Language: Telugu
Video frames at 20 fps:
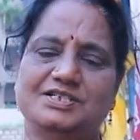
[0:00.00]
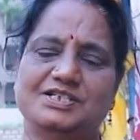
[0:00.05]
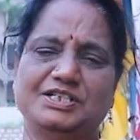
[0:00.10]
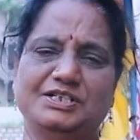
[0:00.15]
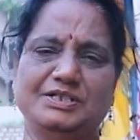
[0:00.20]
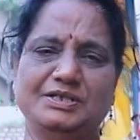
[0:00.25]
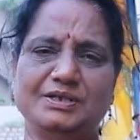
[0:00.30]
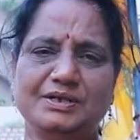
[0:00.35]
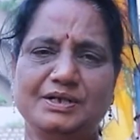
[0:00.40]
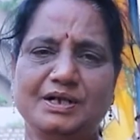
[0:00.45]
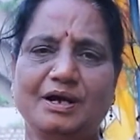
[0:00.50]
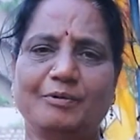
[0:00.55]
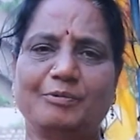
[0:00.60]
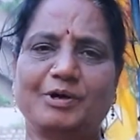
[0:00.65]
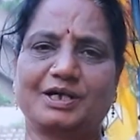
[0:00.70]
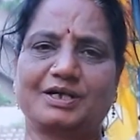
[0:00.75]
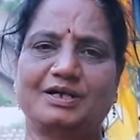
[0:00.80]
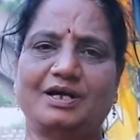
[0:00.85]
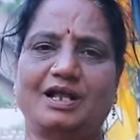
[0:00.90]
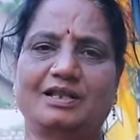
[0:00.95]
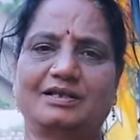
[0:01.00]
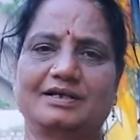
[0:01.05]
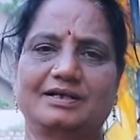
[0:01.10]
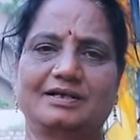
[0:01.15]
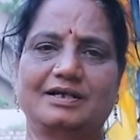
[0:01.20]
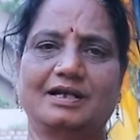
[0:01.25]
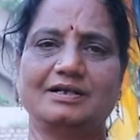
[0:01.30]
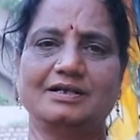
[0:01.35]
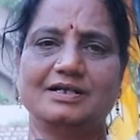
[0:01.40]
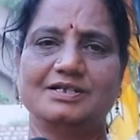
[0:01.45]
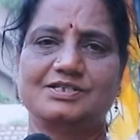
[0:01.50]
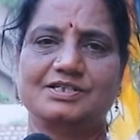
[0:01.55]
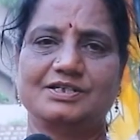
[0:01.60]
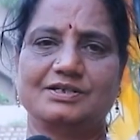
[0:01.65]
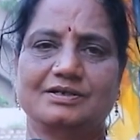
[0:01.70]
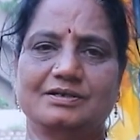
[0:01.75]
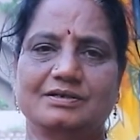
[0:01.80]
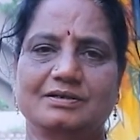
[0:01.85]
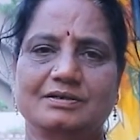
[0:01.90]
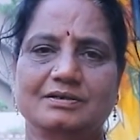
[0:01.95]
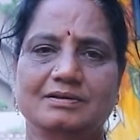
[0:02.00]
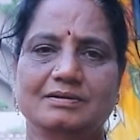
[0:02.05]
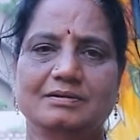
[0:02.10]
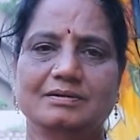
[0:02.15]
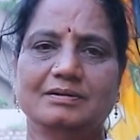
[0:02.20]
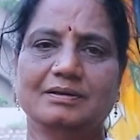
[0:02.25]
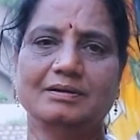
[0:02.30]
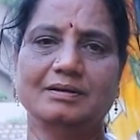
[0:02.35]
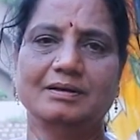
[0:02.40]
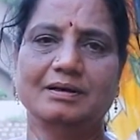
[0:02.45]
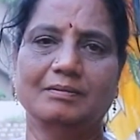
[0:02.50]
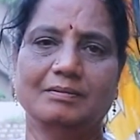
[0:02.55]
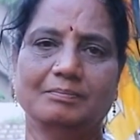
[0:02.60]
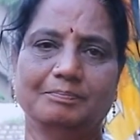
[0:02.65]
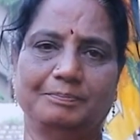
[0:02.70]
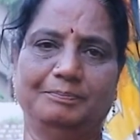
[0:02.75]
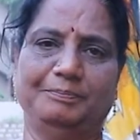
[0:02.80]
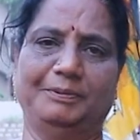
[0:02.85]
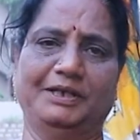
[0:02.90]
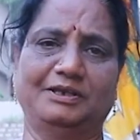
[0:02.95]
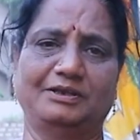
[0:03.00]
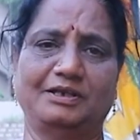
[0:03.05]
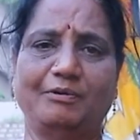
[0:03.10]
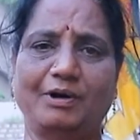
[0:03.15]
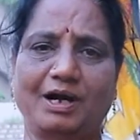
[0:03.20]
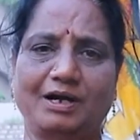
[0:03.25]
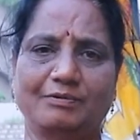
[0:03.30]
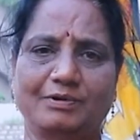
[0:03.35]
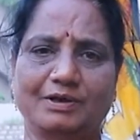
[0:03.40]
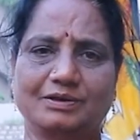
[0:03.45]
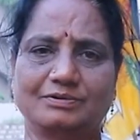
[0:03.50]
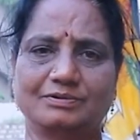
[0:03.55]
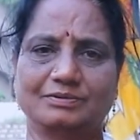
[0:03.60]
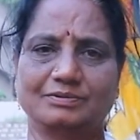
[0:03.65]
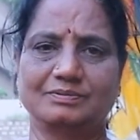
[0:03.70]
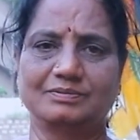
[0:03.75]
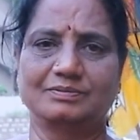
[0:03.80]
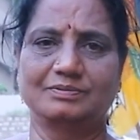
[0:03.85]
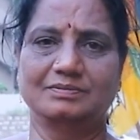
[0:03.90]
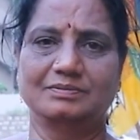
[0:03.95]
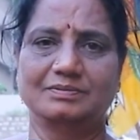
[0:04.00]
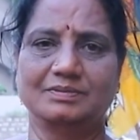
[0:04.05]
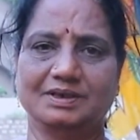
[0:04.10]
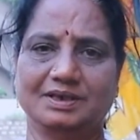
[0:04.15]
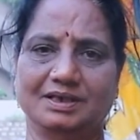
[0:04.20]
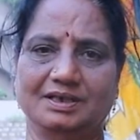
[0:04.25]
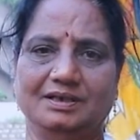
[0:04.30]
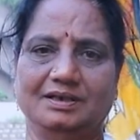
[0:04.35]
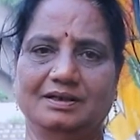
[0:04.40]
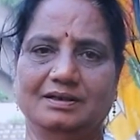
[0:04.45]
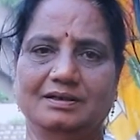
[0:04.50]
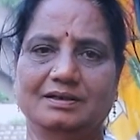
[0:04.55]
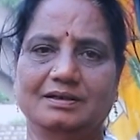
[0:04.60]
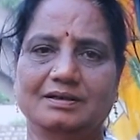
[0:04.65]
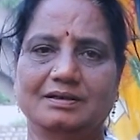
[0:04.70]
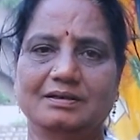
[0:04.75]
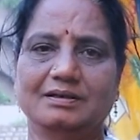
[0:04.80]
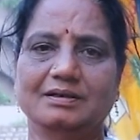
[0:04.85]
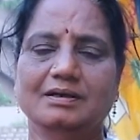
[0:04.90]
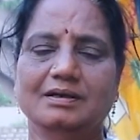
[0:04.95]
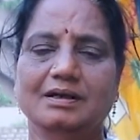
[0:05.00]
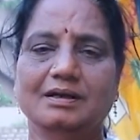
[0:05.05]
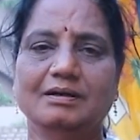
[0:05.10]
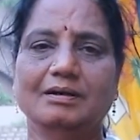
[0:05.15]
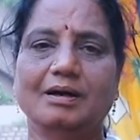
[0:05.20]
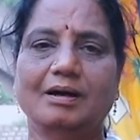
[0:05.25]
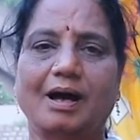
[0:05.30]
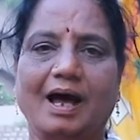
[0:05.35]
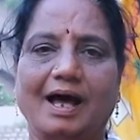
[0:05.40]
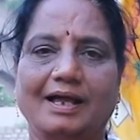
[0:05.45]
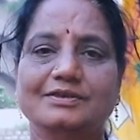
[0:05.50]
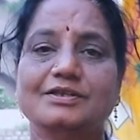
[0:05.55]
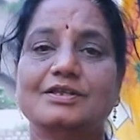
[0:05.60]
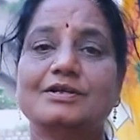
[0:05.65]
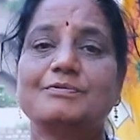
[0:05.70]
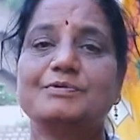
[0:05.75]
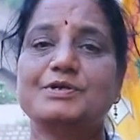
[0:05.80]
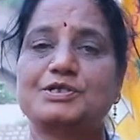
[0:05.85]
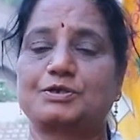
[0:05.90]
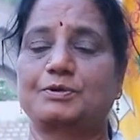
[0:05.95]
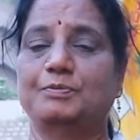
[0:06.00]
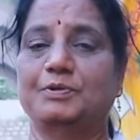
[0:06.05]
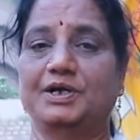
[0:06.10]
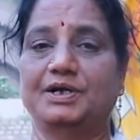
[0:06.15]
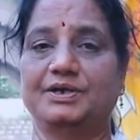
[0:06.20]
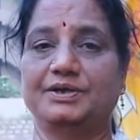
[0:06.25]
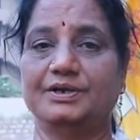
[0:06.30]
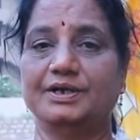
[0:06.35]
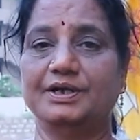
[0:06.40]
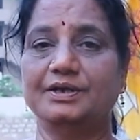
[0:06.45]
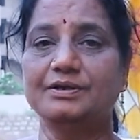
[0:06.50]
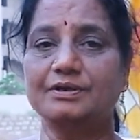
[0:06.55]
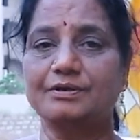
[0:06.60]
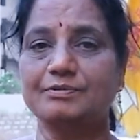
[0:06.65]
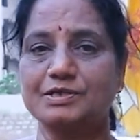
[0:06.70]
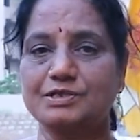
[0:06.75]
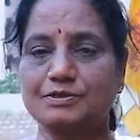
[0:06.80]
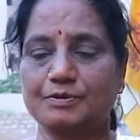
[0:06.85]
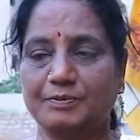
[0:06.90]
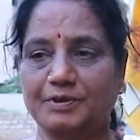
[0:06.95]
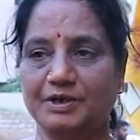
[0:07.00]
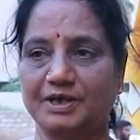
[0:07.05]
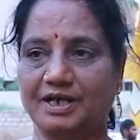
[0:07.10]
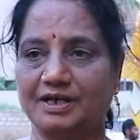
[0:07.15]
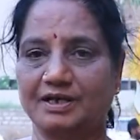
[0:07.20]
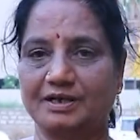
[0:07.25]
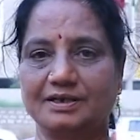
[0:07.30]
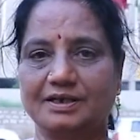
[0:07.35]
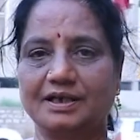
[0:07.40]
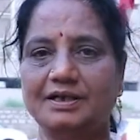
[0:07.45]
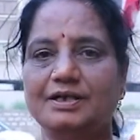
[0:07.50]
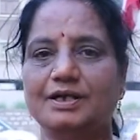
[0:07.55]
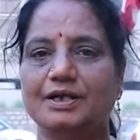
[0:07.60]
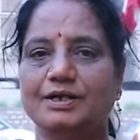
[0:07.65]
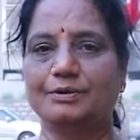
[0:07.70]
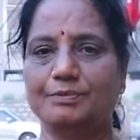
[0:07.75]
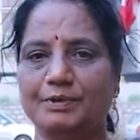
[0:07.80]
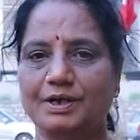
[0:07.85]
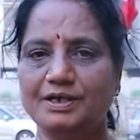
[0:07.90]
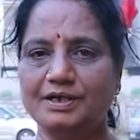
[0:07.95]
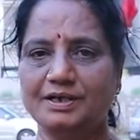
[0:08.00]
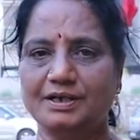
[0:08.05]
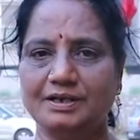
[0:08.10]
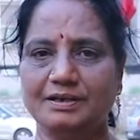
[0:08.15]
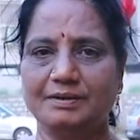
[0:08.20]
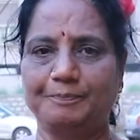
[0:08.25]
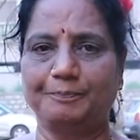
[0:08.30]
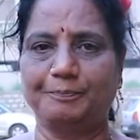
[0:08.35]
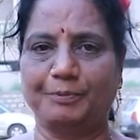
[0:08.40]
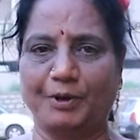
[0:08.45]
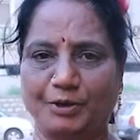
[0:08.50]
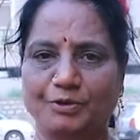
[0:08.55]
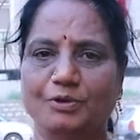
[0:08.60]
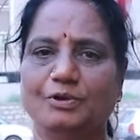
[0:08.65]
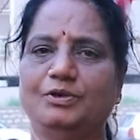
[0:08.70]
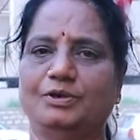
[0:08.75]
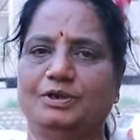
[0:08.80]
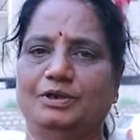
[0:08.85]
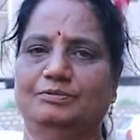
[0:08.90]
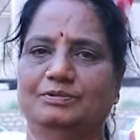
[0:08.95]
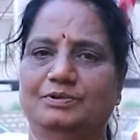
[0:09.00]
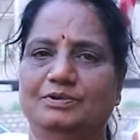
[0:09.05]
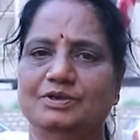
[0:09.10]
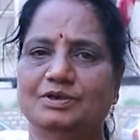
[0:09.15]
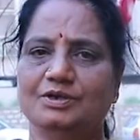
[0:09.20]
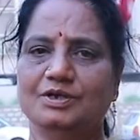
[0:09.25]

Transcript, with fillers: చిన్న వర్గాల దగ్గర నుంచి పెద్దవాళ్ళ వరకు ఏది అందరూ విసిగిపోయారు ఎందుకు విసిగిపోయారంటే ఎటువంటి పనులు లేవు